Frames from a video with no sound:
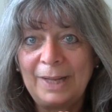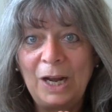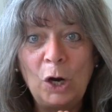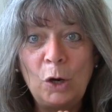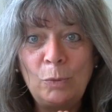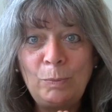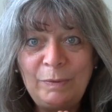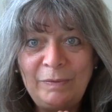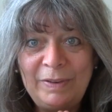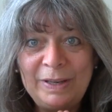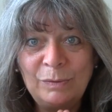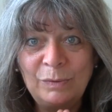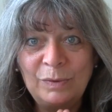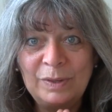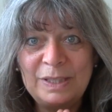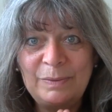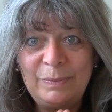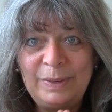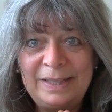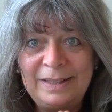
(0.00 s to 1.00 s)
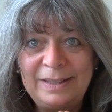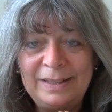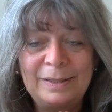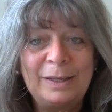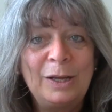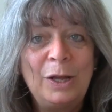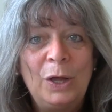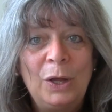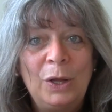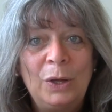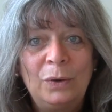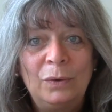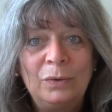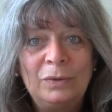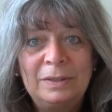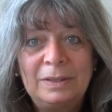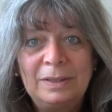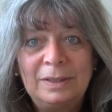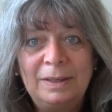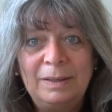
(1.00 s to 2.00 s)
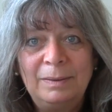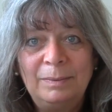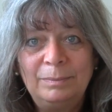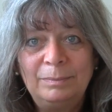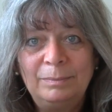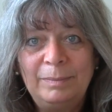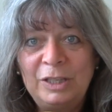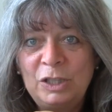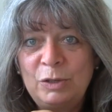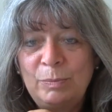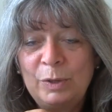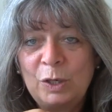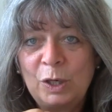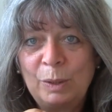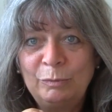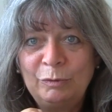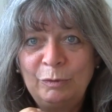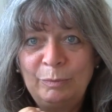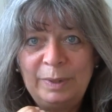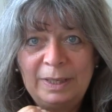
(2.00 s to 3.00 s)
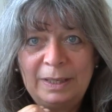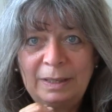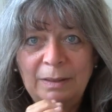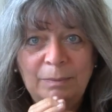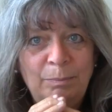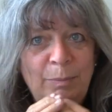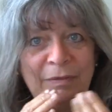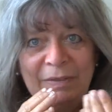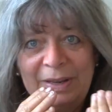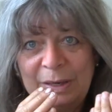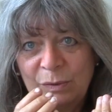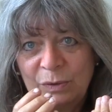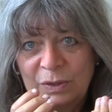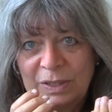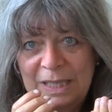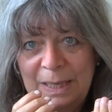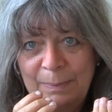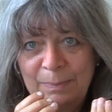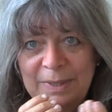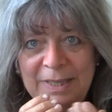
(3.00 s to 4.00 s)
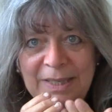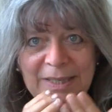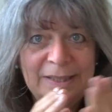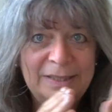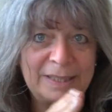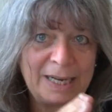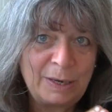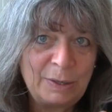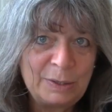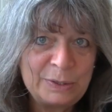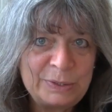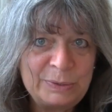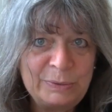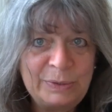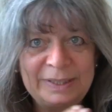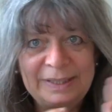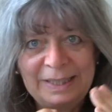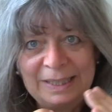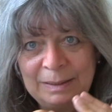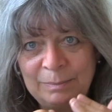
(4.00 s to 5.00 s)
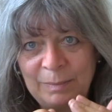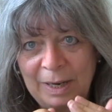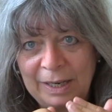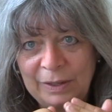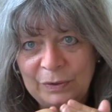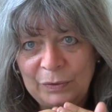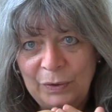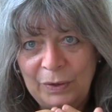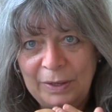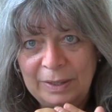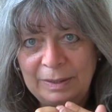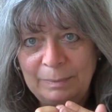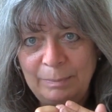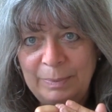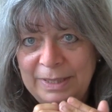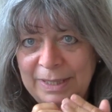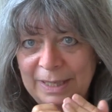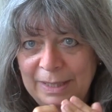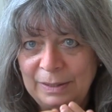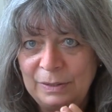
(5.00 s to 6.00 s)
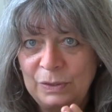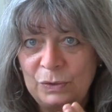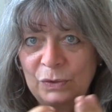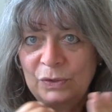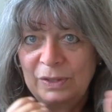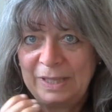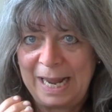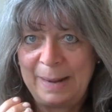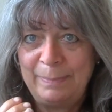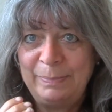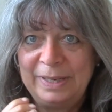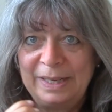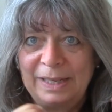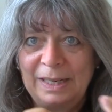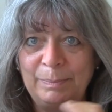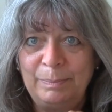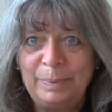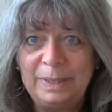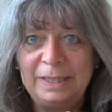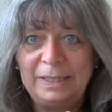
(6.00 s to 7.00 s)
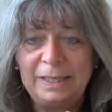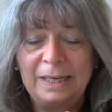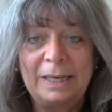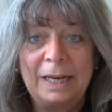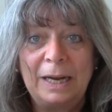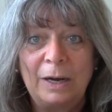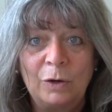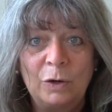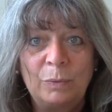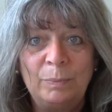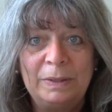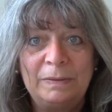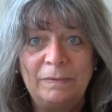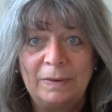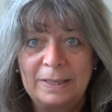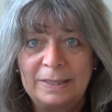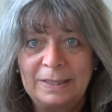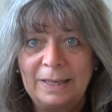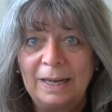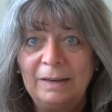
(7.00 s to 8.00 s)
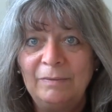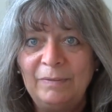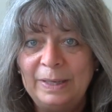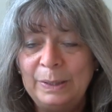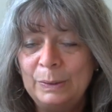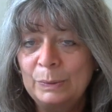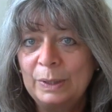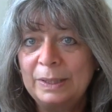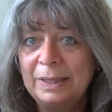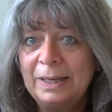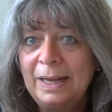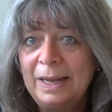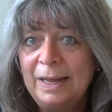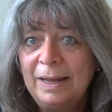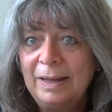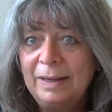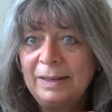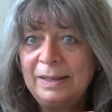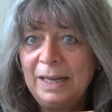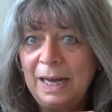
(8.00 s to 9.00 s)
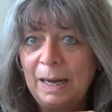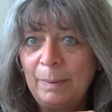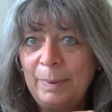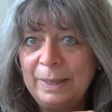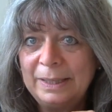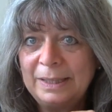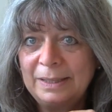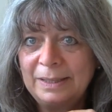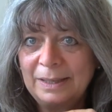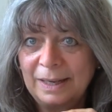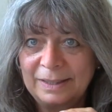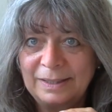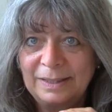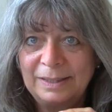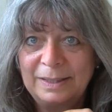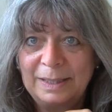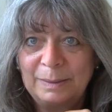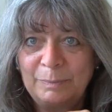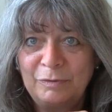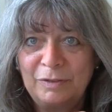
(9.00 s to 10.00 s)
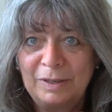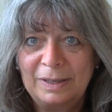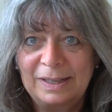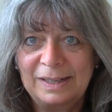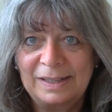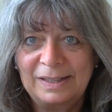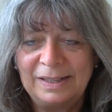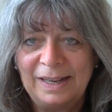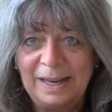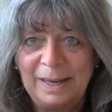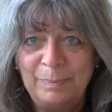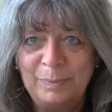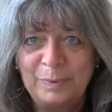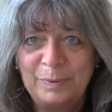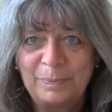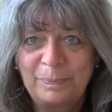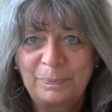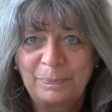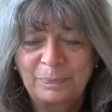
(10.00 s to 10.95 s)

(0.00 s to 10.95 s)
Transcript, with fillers: Auch Bewegung ist wichtig und äh, Menschen bekommen für mich Bewegungstipps, die sie draußen oder drin machen können, bis hin zur Kneipptherapie, der ja auch mit Wasseranwendungen gearbeitet hat, der Pfarrer Kneip.